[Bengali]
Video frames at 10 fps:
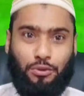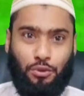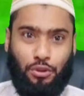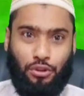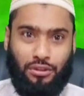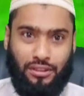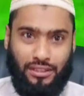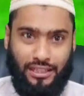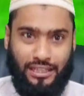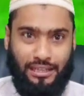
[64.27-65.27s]
বিশেষ অনুরোধ
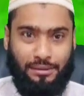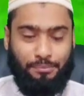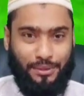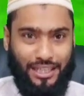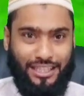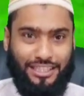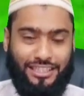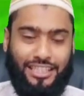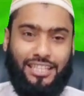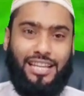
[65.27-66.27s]
রেখে বিদায়
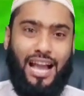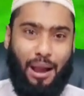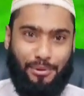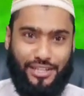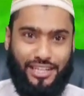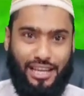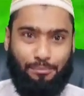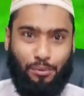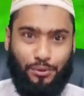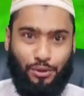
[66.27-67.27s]
নিচ্ছি আমি টি
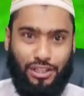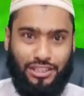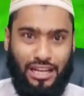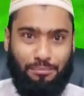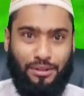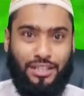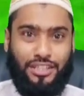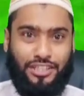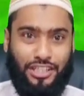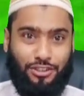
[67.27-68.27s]
এম মফিদুল ইসলাম
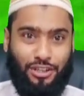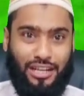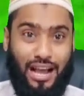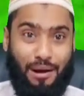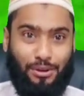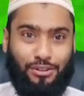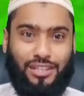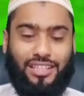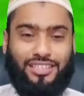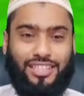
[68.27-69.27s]
সেই সঙ্গে
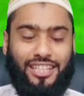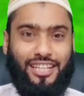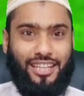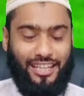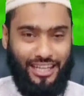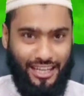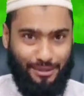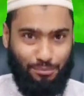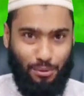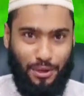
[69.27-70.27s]
আবারও জানাচ্ছি
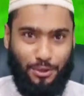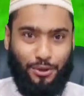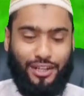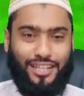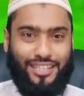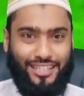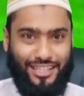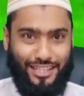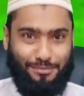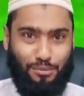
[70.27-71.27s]
ঈদ মোবারক
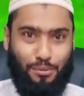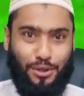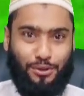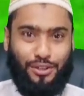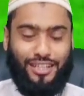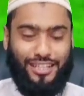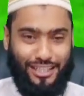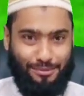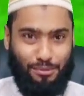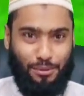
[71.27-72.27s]
ঈদ মোবারক
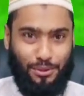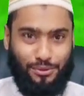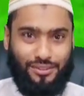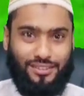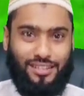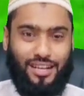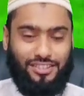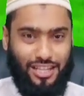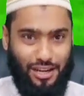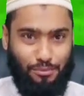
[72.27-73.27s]
ঈদ মোবারক
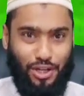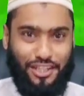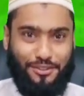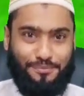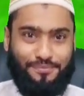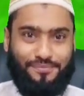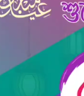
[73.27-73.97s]
আসসালামু আলাইকুম